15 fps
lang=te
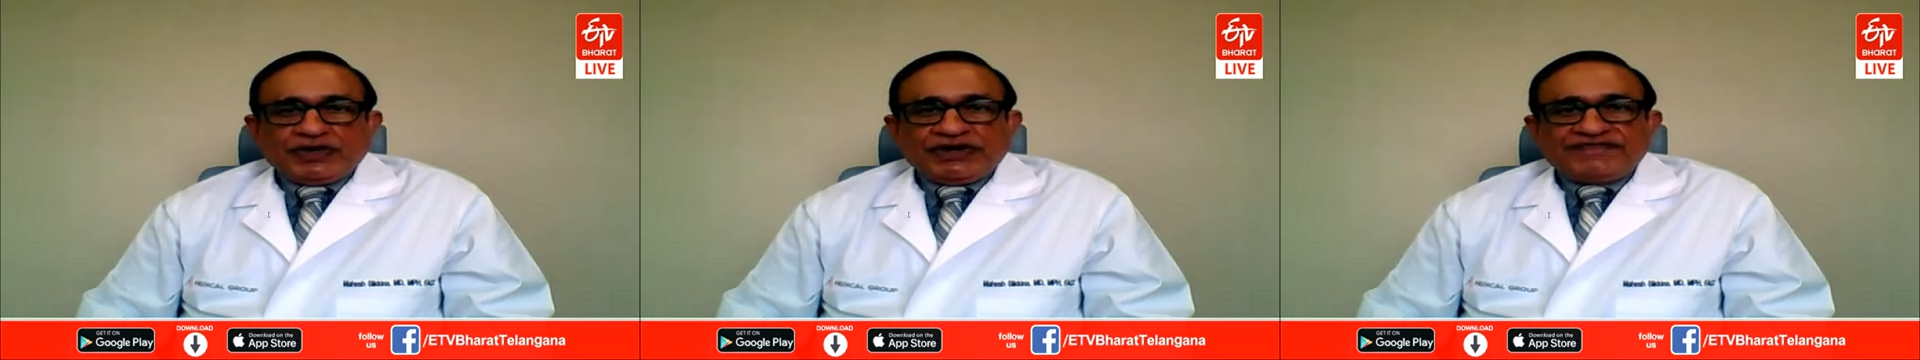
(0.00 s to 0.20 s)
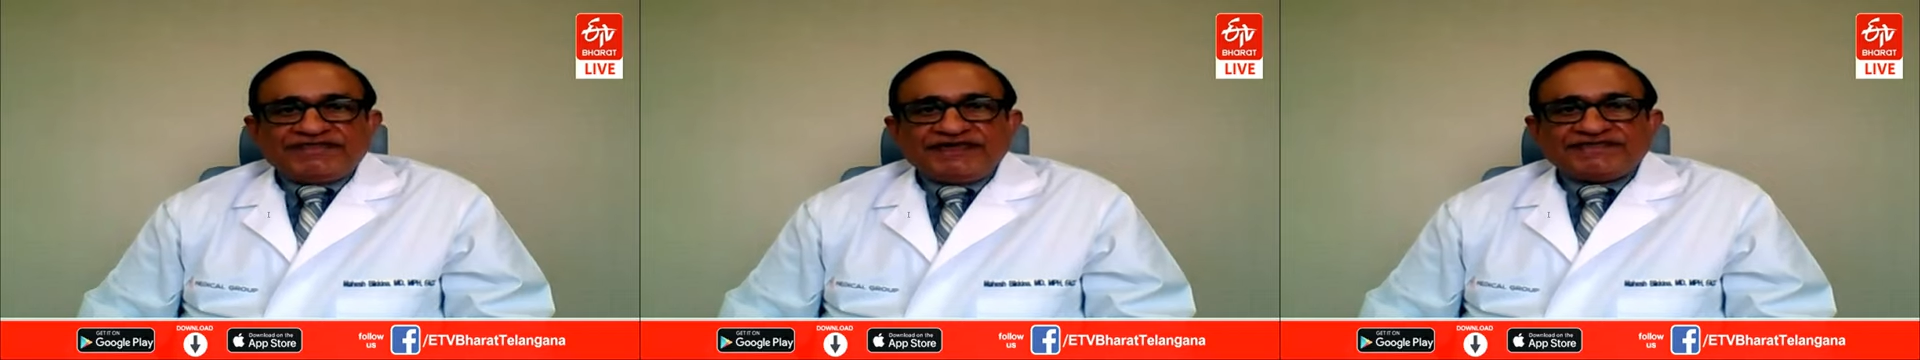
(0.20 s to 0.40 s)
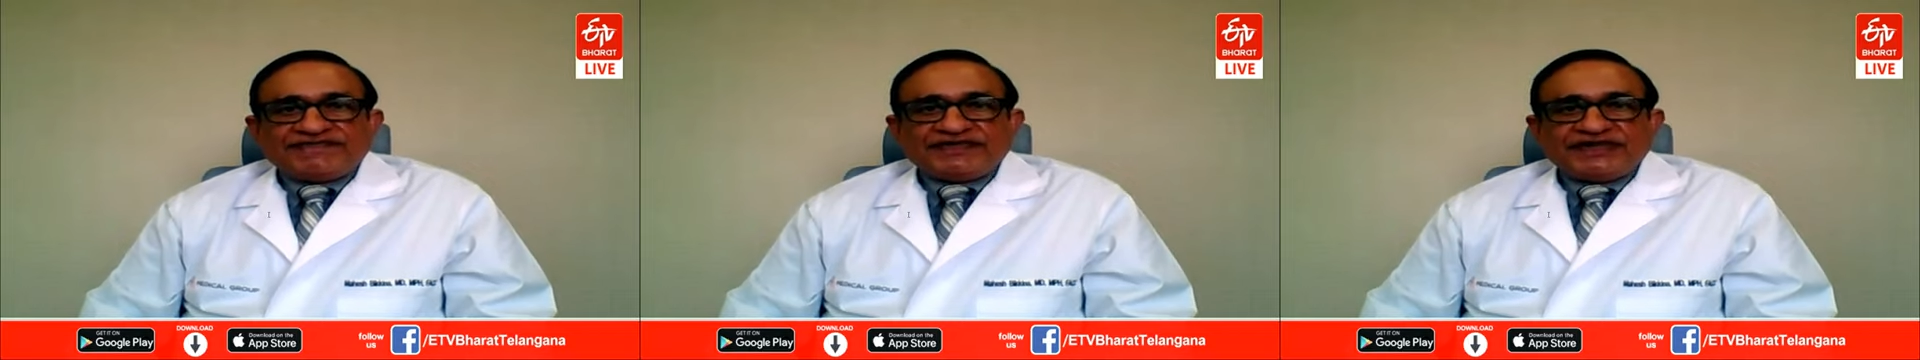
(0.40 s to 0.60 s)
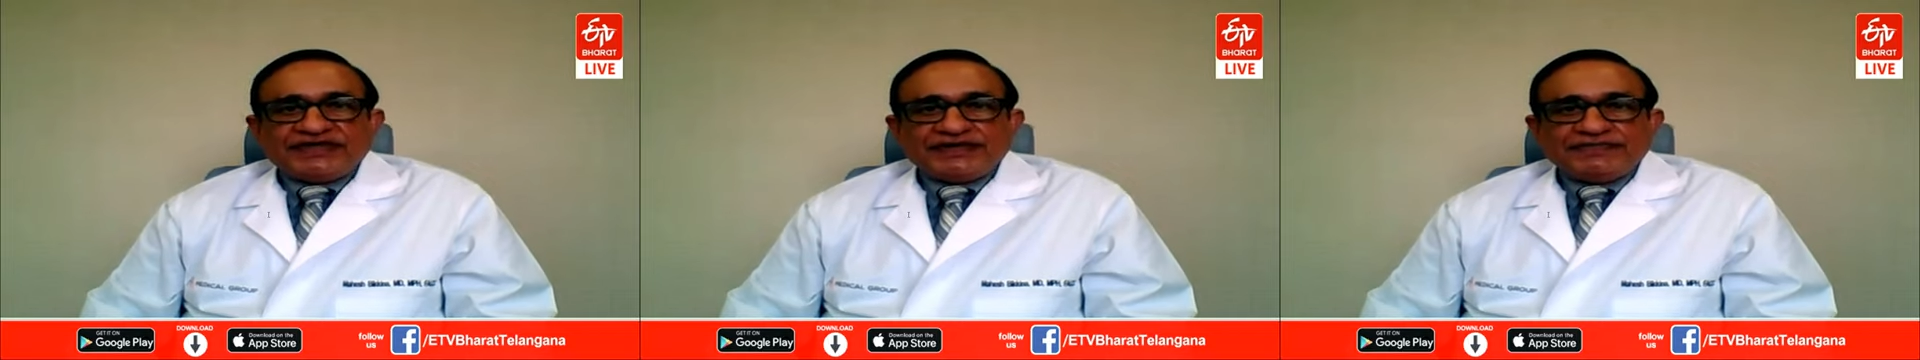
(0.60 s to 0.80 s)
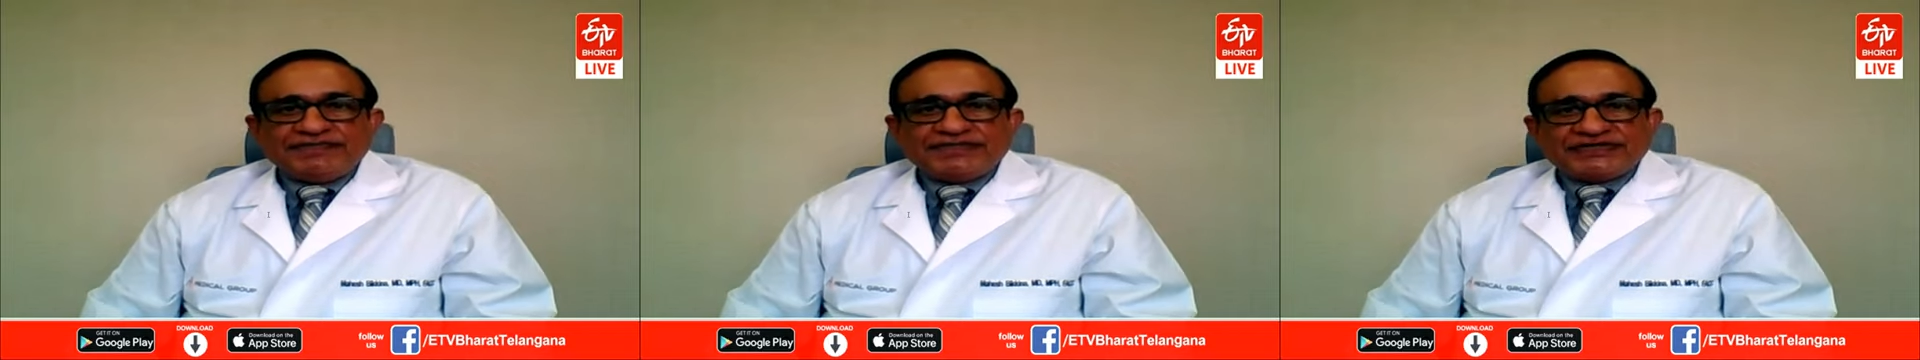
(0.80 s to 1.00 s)
ఒక ఫిఫ్టీన్
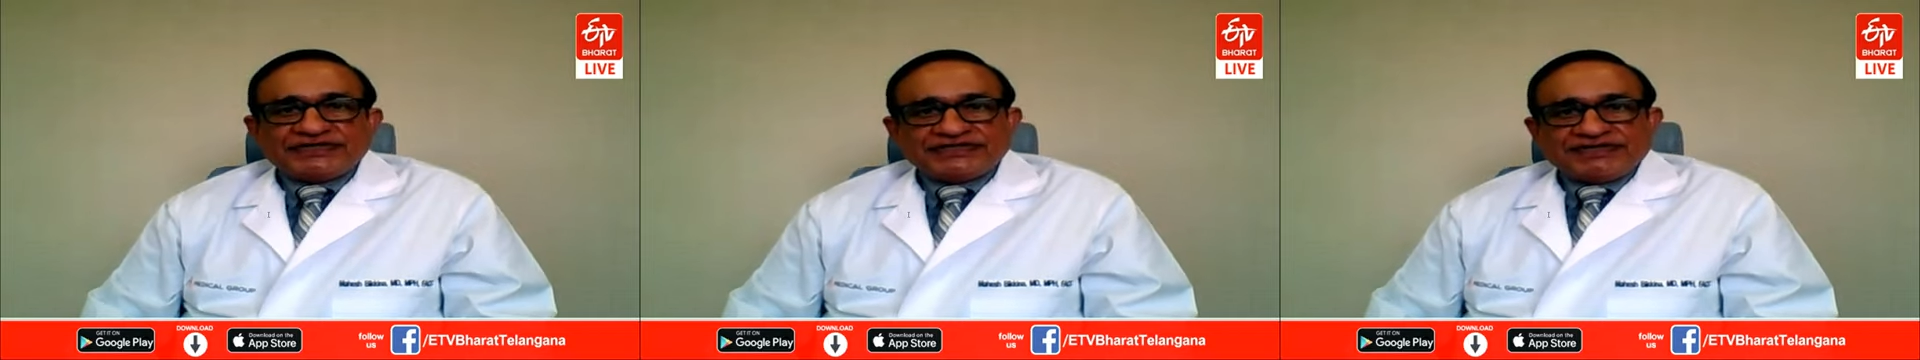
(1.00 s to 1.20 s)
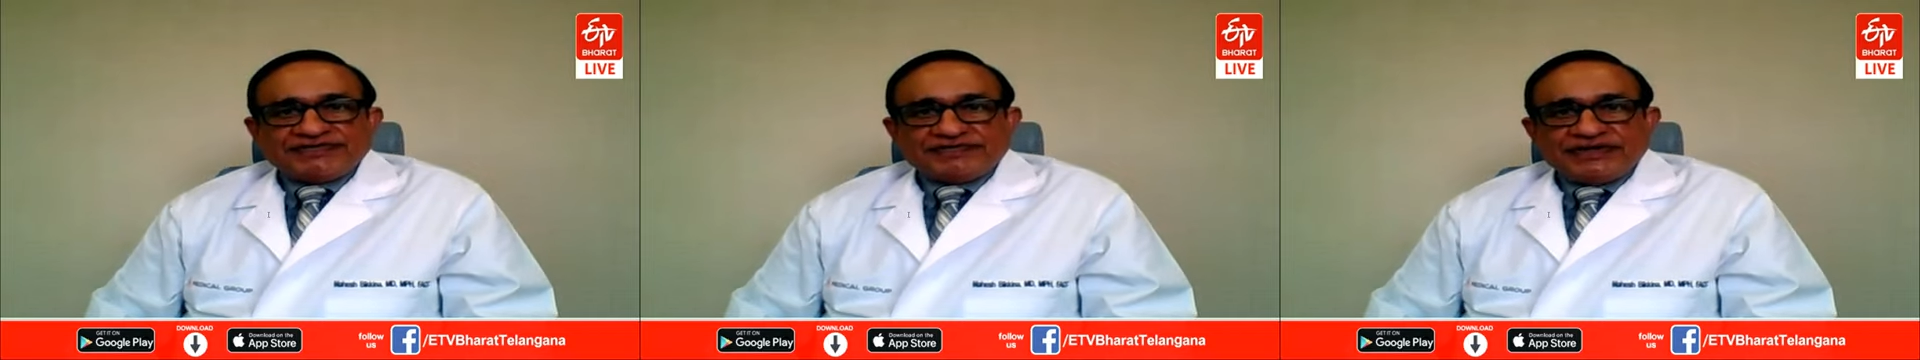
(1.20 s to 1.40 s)
పర్సెంట్ ఆఫ్ ద